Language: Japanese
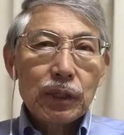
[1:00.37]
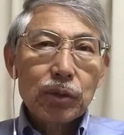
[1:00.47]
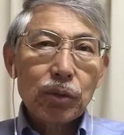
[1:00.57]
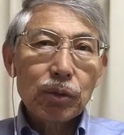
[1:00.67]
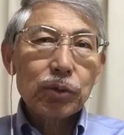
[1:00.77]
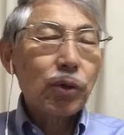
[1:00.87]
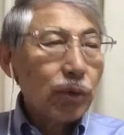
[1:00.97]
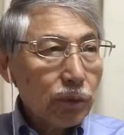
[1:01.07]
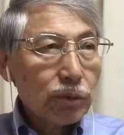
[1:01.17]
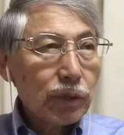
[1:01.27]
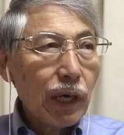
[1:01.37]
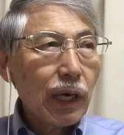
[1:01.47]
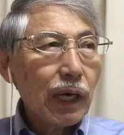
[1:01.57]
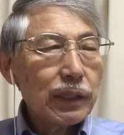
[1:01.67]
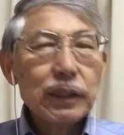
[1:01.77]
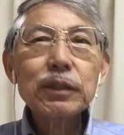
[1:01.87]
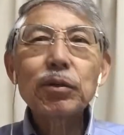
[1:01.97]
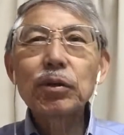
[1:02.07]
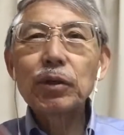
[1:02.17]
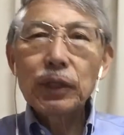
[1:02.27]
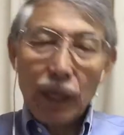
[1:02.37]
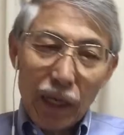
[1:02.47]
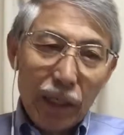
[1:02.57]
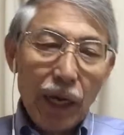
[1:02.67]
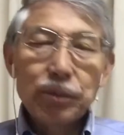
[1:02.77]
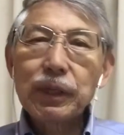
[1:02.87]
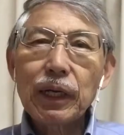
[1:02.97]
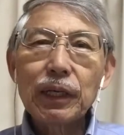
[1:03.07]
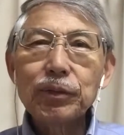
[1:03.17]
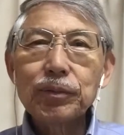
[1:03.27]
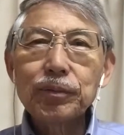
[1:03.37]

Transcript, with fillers: 行動力がありこう油が